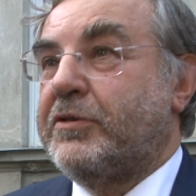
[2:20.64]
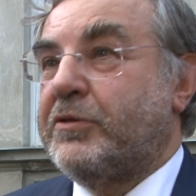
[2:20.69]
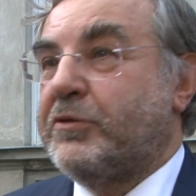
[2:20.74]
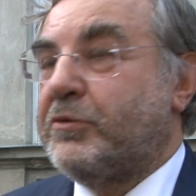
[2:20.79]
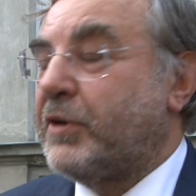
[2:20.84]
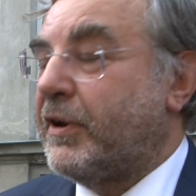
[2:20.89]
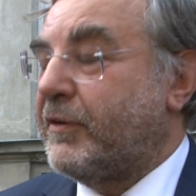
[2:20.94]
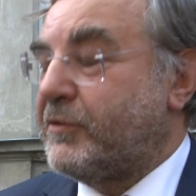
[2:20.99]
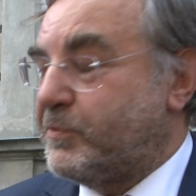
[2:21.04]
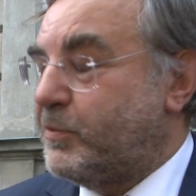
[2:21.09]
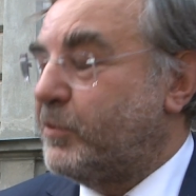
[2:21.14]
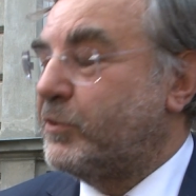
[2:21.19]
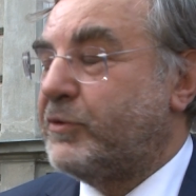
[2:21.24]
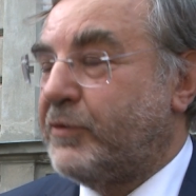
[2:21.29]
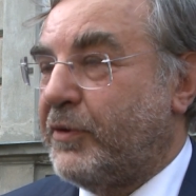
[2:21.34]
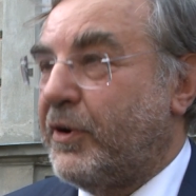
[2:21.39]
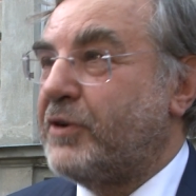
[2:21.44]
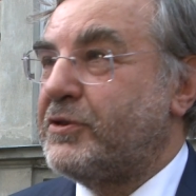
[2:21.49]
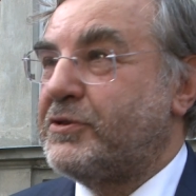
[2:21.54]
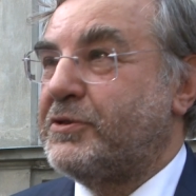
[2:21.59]
które
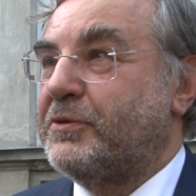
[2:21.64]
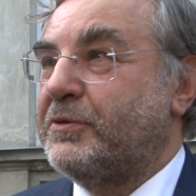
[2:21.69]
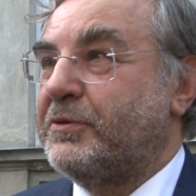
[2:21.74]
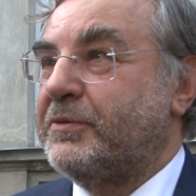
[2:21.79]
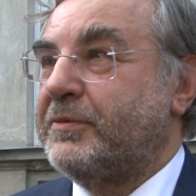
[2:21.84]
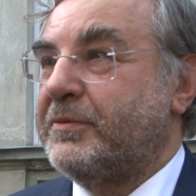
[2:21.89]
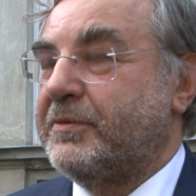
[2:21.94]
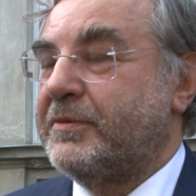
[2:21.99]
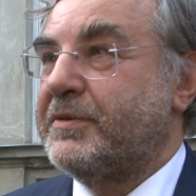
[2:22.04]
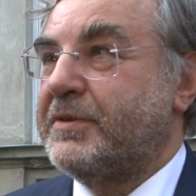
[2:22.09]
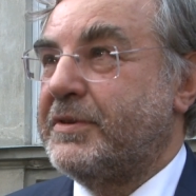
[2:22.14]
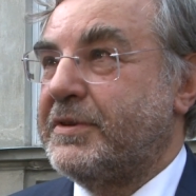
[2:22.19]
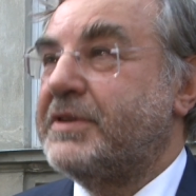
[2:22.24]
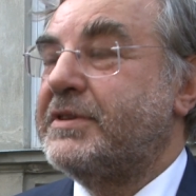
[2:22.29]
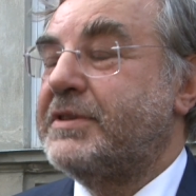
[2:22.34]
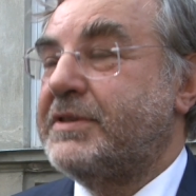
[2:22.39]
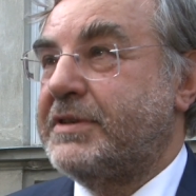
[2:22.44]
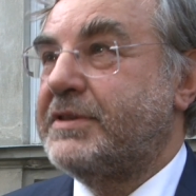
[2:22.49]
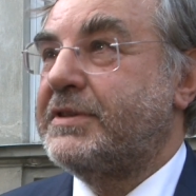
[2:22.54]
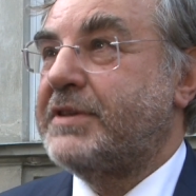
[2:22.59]
współtworzył,
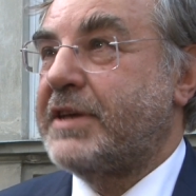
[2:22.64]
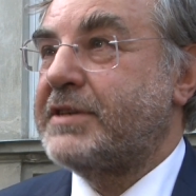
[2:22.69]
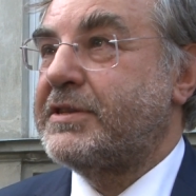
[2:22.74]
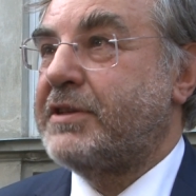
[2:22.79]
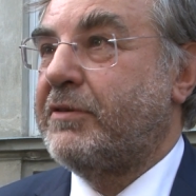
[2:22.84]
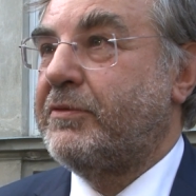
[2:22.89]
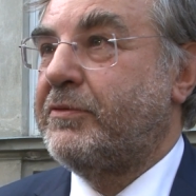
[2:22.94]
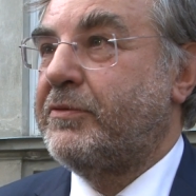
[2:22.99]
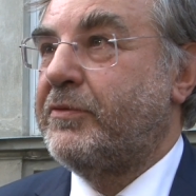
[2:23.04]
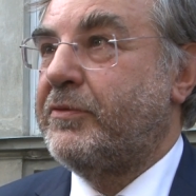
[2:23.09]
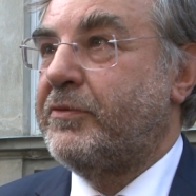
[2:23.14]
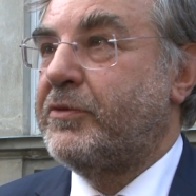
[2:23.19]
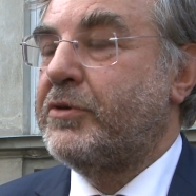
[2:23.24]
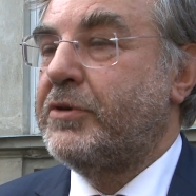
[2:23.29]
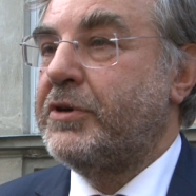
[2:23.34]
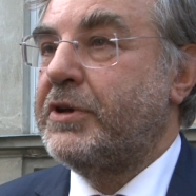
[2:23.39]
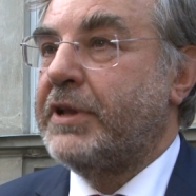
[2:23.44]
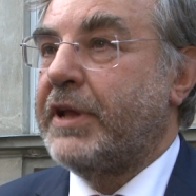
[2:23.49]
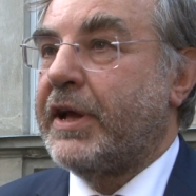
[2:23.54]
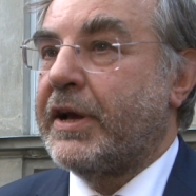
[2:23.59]
zastał w
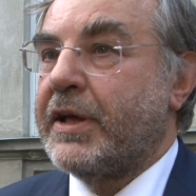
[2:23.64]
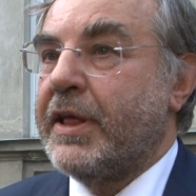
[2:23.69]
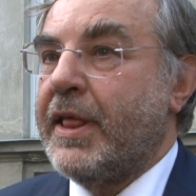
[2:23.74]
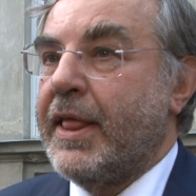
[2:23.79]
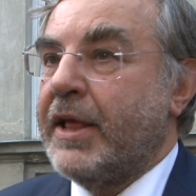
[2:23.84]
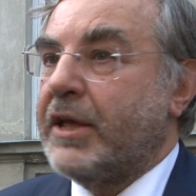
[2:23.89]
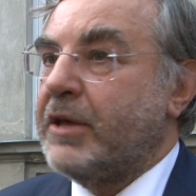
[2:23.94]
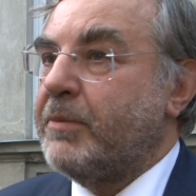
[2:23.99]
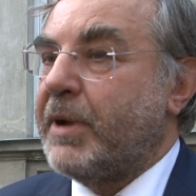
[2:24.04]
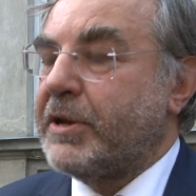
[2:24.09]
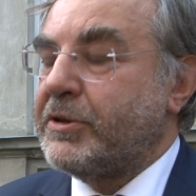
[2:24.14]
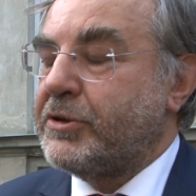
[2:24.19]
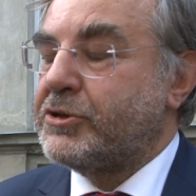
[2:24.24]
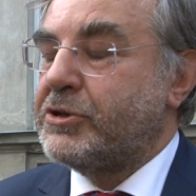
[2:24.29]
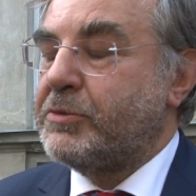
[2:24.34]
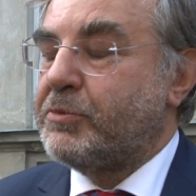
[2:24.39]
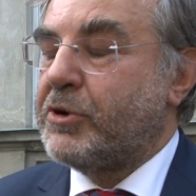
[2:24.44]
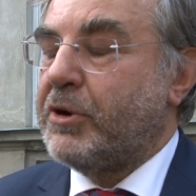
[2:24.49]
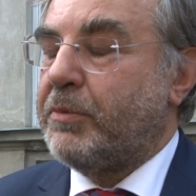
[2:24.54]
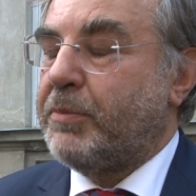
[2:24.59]
ruinach i bardzo
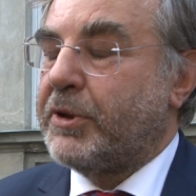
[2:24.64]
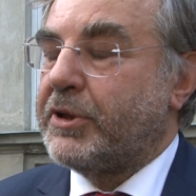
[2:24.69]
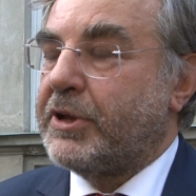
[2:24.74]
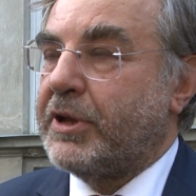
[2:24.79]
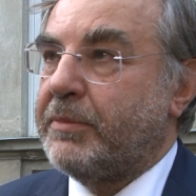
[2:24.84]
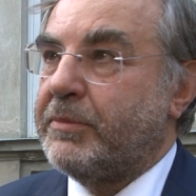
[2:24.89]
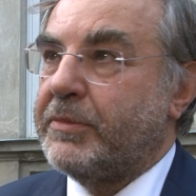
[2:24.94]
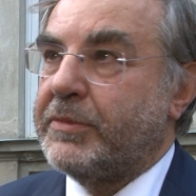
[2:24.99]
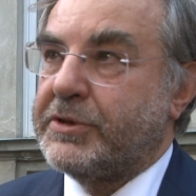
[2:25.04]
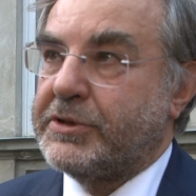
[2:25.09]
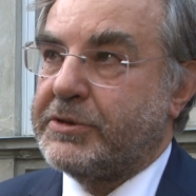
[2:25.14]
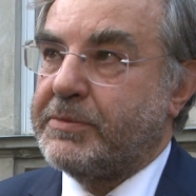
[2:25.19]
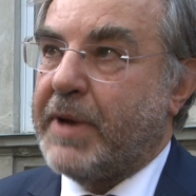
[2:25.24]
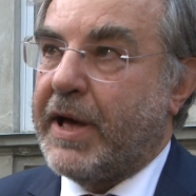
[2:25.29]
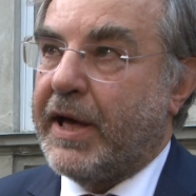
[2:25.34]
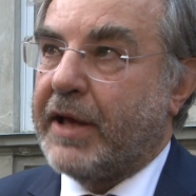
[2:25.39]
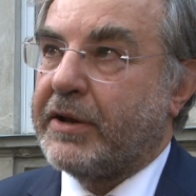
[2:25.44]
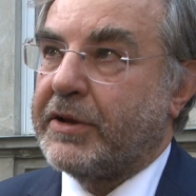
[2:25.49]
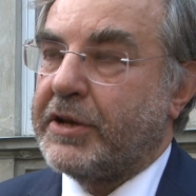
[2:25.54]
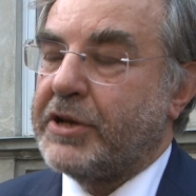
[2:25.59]
szybko potem
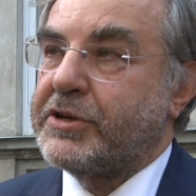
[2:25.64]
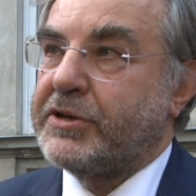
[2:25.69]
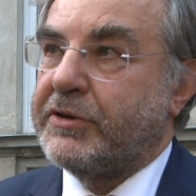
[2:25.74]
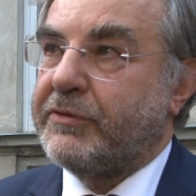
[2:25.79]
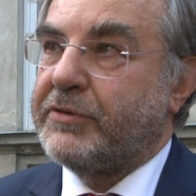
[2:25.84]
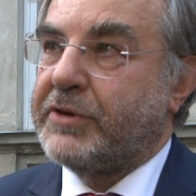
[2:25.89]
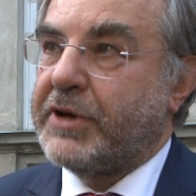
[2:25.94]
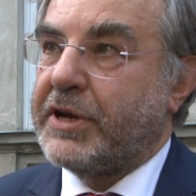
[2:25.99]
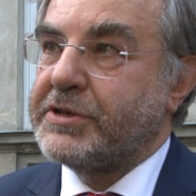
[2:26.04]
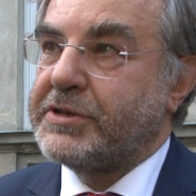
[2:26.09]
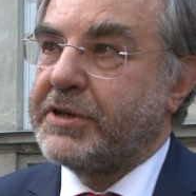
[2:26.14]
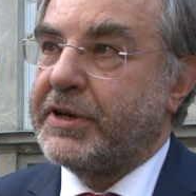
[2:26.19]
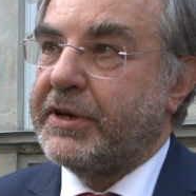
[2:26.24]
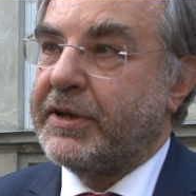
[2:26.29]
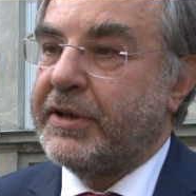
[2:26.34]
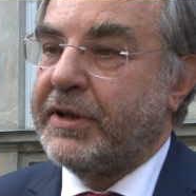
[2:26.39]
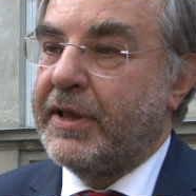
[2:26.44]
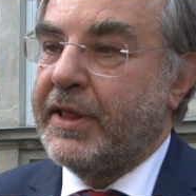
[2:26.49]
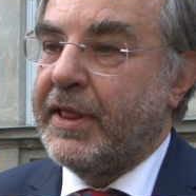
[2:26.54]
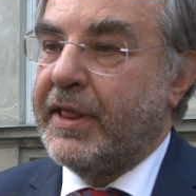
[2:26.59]
zmarł, jeszcze w
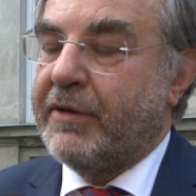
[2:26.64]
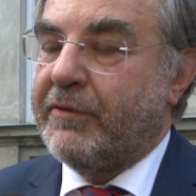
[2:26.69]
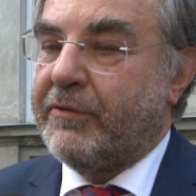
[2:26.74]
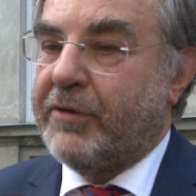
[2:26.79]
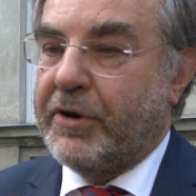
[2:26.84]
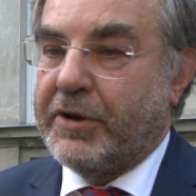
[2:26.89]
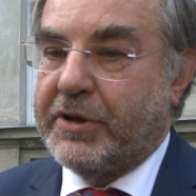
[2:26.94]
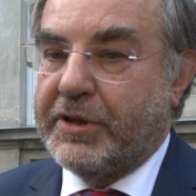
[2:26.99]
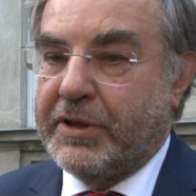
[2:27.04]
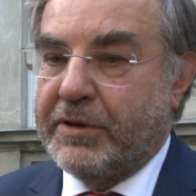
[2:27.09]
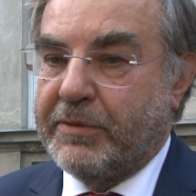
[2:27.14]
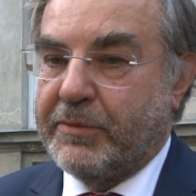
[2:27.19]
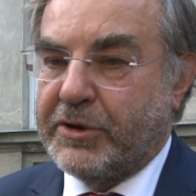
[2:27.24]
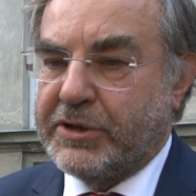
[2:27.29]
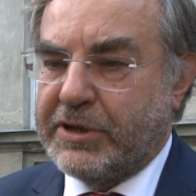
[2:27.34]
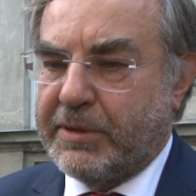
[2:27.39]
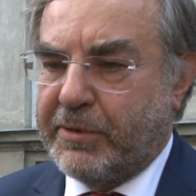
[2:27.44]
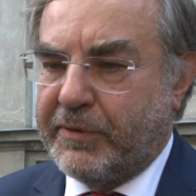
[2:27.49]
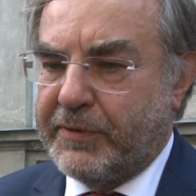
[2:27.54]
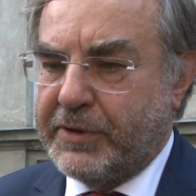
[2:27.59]
czasie wojny.
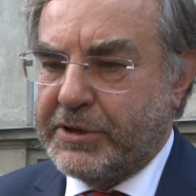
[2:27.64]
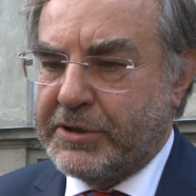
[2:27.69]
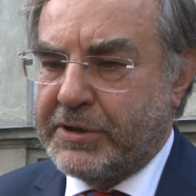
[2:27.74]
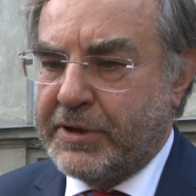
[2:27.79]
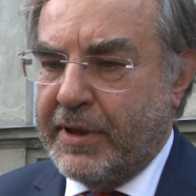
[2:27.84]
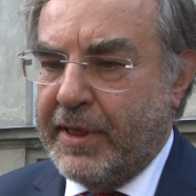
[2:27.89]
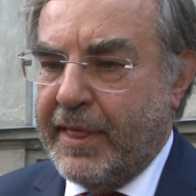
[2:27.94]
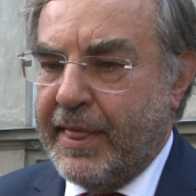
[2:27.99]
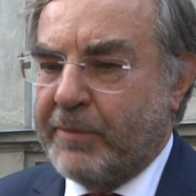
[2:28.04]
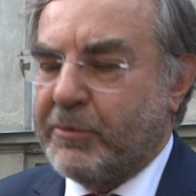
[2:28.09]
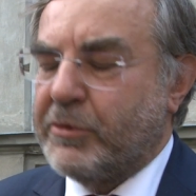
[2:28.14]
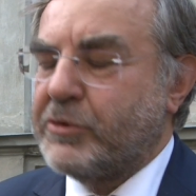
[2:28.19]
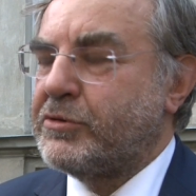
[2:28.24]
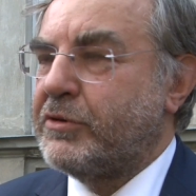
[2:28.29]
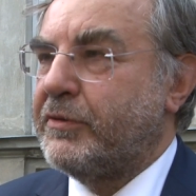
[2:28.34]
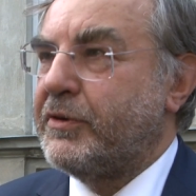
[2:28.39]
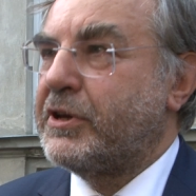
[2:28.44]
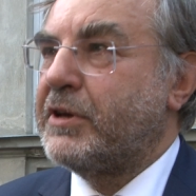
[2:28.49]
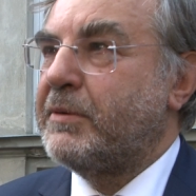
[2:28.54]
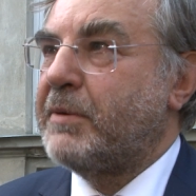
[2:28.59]
Można powiedzieć, był
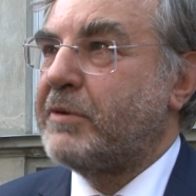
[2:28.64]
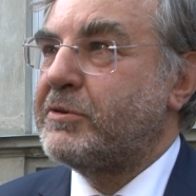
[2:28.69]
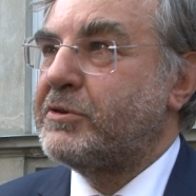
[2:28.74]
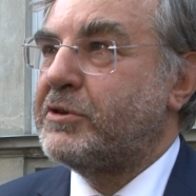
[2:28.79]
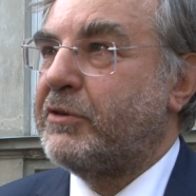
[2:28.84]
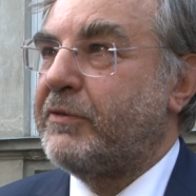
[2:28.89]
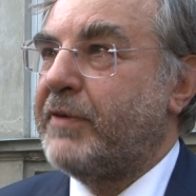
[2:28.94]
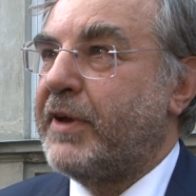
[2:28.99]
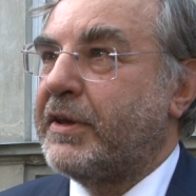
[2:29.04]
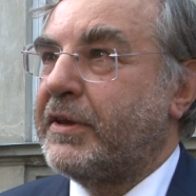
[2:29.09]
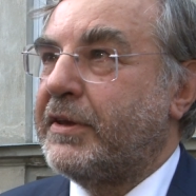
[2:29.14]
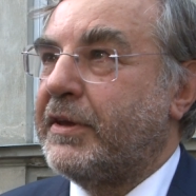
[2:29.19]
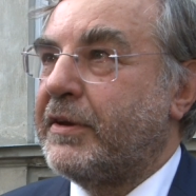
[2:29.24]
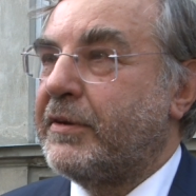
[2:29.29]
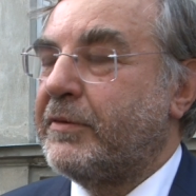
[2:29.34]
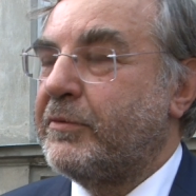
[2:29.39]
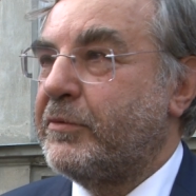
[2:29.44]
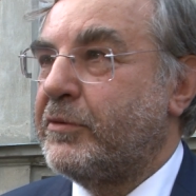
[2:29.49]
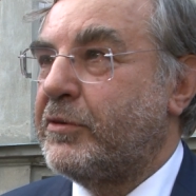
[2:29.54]
człowiekiem Austro-Węgier.